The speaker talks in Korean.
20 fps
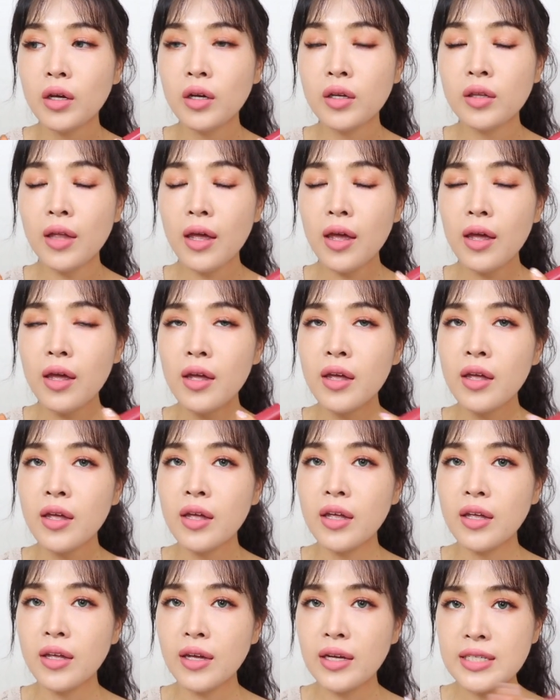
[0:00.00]
근데
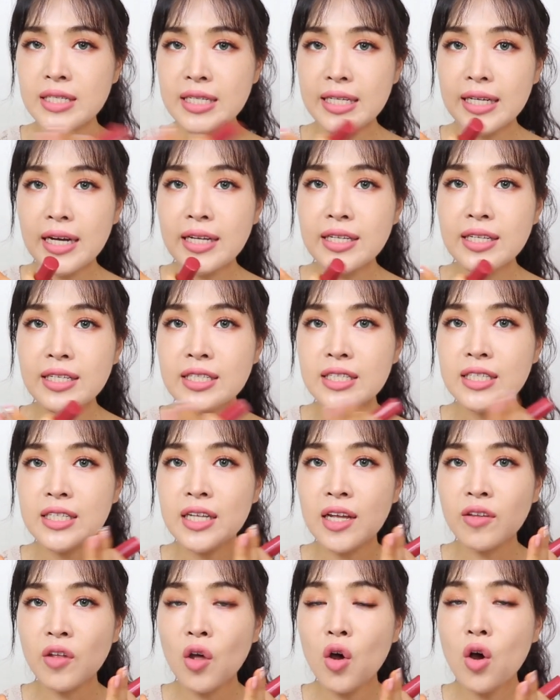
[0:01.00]
이게 시간이
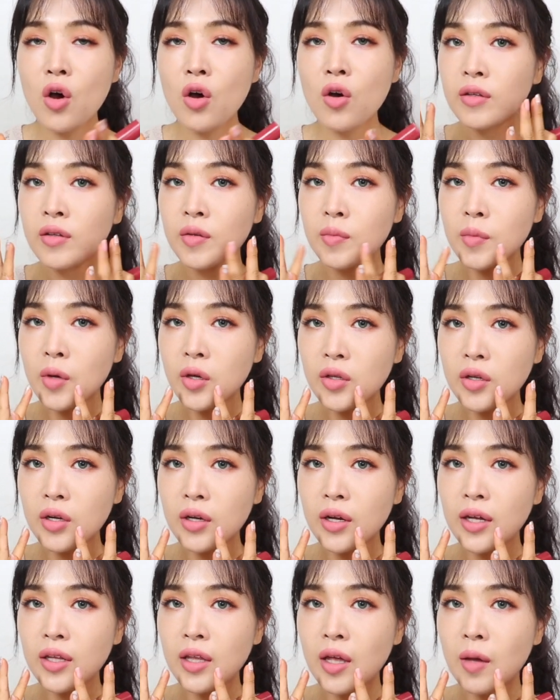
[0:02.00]
지나서
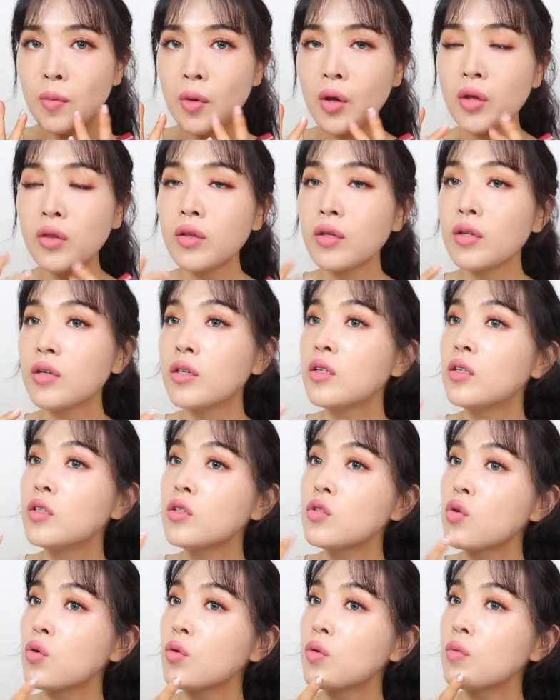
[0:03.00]
스며들게 되면
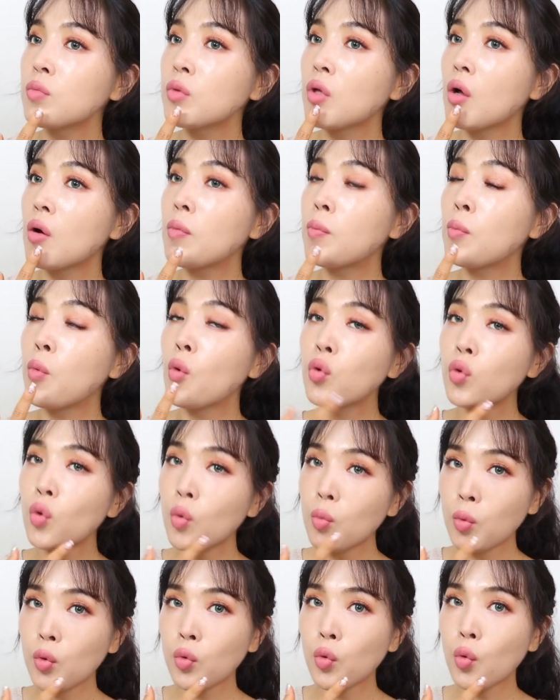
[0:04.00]
조금 더
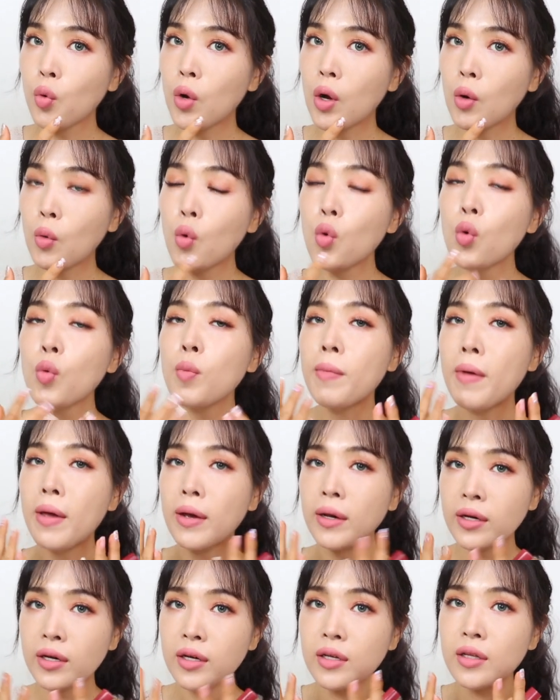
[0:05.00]
보송보송하고
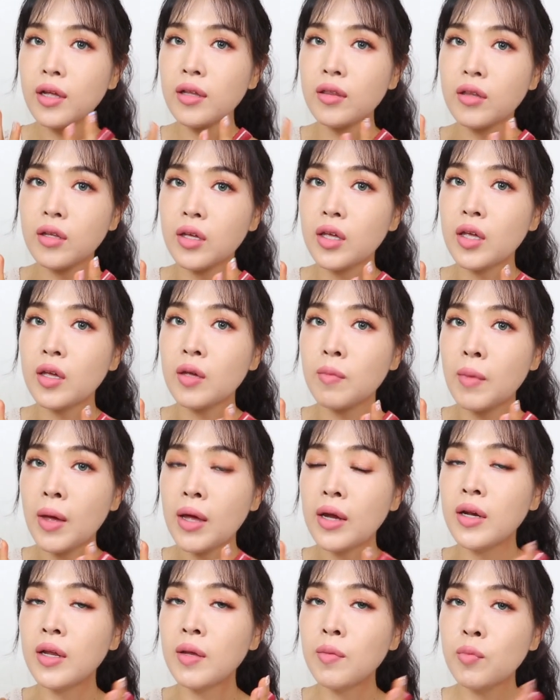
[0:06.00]
매끈한
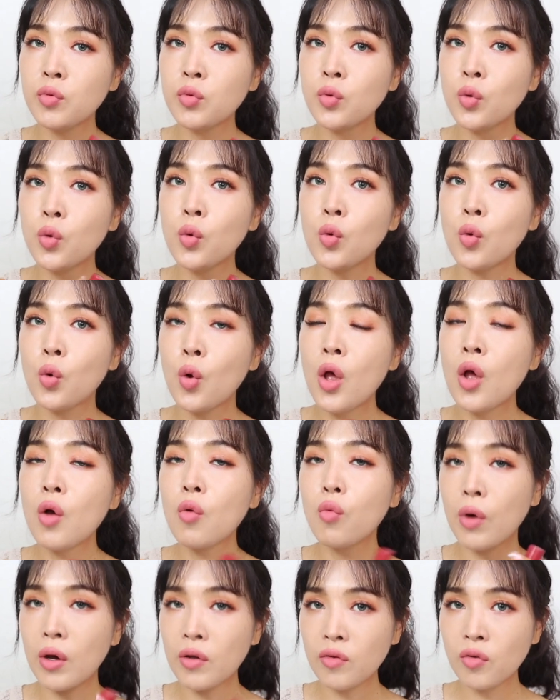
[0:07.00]
느낌의 립으로
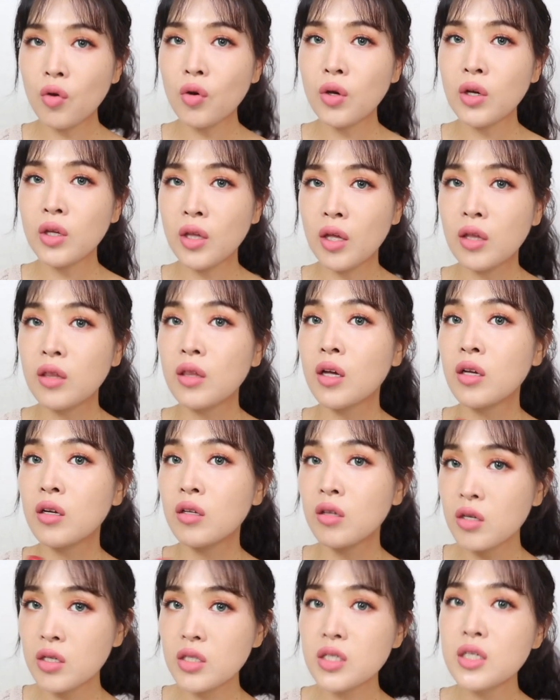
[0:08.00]
완성이
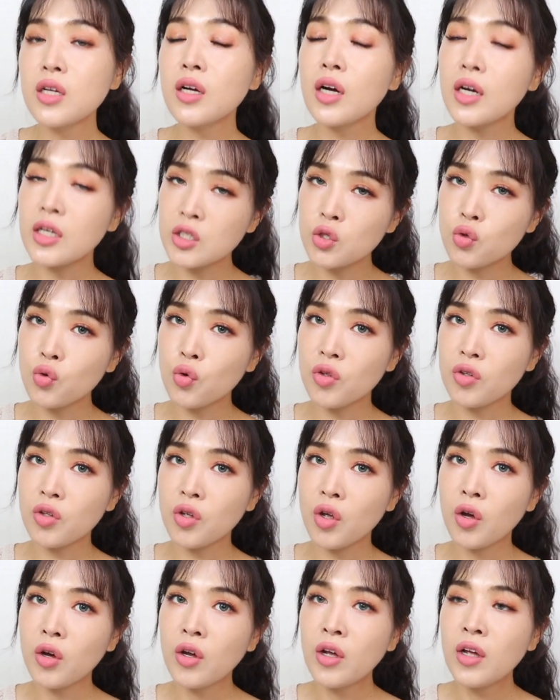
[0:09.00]
된다는 특징을 가지고
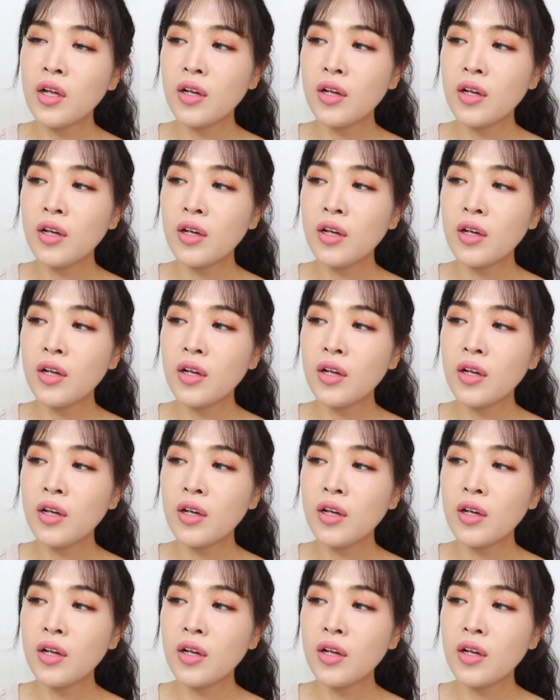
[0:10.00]
있어요.